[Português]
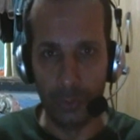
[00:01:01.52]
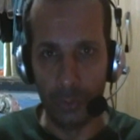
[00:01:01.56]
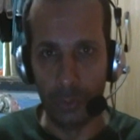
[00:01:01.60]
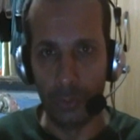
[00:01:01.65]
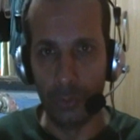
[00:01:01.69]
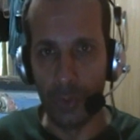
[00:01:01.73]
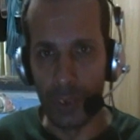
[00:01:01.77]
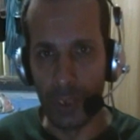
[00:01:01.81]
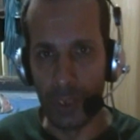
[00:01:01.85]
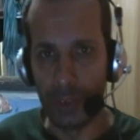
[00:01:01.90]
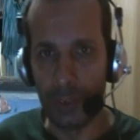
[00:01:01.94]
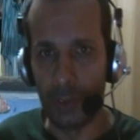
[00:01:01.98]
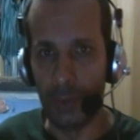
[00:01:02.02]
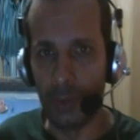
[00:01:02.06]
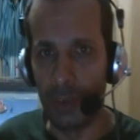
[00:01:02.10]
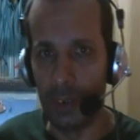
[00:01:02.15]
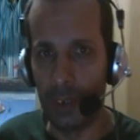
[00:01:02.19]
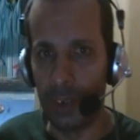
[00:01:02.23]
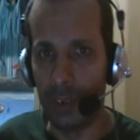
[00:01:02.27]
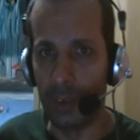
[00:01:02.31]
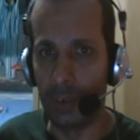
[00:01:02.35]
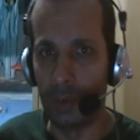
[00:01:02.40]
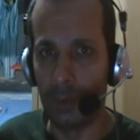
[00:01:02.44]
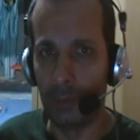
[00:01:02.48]
entrou no canal
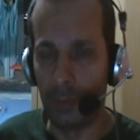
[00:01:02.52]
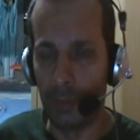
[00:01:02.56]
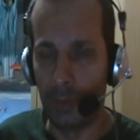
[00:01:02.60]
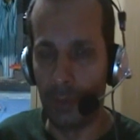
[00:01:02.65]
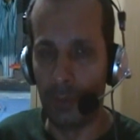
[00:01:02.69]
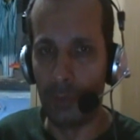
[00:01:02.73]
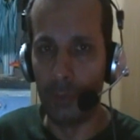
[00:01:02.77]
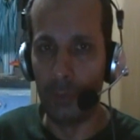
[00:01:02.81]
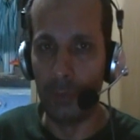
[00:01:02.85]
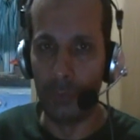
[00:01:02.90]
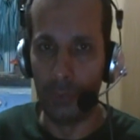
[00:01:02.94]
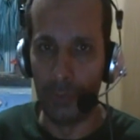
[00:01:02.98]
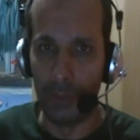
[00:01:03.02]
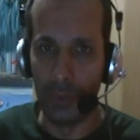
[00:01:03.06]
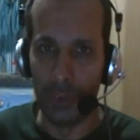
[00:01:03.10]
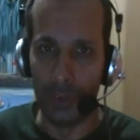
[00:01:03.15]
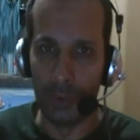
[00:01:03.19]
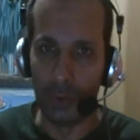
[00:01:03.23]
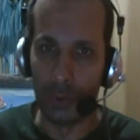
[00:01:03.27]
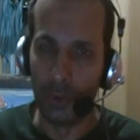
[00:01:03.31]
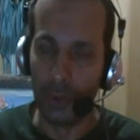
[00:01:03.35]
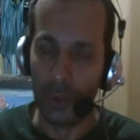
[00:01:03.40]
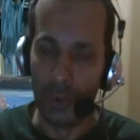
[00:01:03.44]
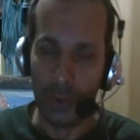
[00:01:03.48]
lá para ver o
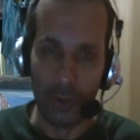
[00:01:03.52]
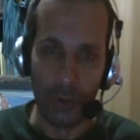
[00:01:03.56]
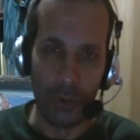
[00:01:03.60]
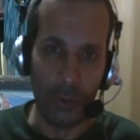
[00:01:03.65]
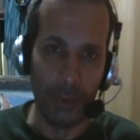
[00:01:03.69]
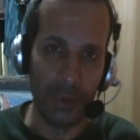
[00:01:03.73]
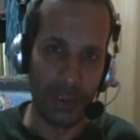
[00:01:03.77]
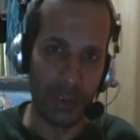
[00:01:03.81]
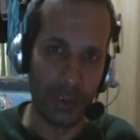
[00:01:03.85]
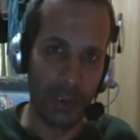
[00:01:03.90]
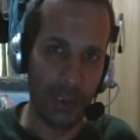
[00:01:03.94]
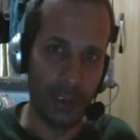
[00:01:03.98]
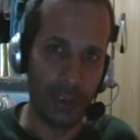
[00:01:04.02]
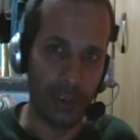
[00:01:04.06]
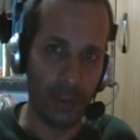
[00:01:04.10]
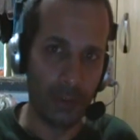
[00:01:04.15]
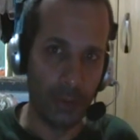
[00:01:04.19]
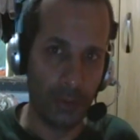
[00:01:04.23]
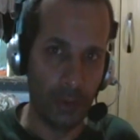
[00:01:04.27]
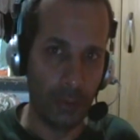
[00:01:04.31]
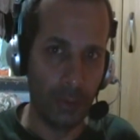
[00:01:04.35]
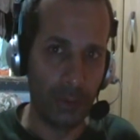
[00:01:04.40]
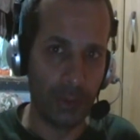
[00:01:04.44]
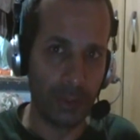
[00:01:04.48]
vídeo começaram a
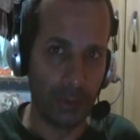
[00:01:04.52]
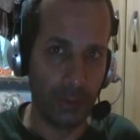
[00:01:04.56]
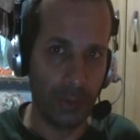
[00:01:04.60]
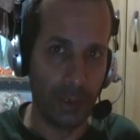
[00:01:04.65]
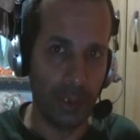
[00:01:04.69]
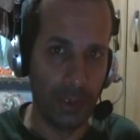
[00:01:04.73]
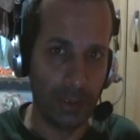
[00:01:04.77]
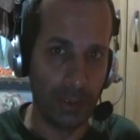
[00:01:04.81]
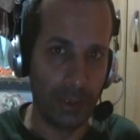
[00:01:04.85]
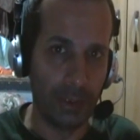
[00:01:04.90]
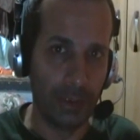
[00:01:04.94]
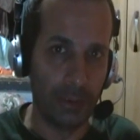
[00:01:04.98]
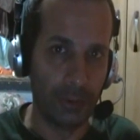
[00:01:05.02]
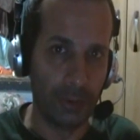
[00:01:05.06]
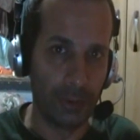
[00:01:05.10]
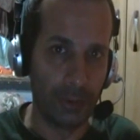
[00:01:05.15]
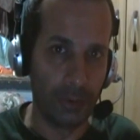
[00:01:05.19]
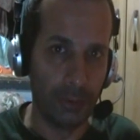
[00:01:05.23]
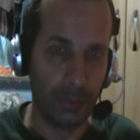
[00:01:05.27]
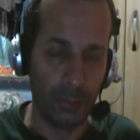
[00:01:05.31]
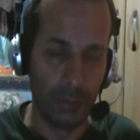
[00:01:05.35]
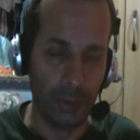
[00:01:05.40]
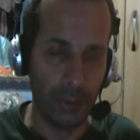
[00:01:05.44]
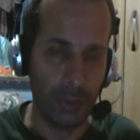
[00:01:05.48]
xingar o Marcelo
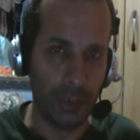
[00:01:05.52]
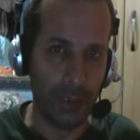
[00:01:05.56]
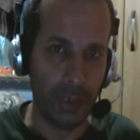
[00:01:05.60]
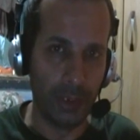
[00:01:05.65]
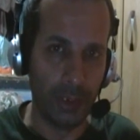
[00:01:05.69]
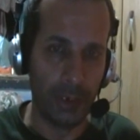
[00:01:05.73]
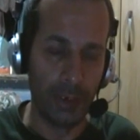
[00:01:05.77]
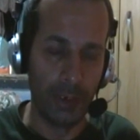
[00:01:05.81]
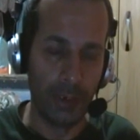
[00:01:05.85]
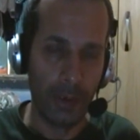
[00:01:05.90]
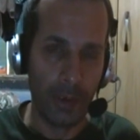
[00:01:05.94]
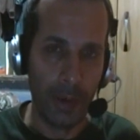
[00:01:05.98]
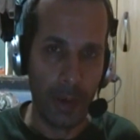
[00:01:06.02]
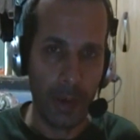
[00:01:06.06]
Rezende. Por quê?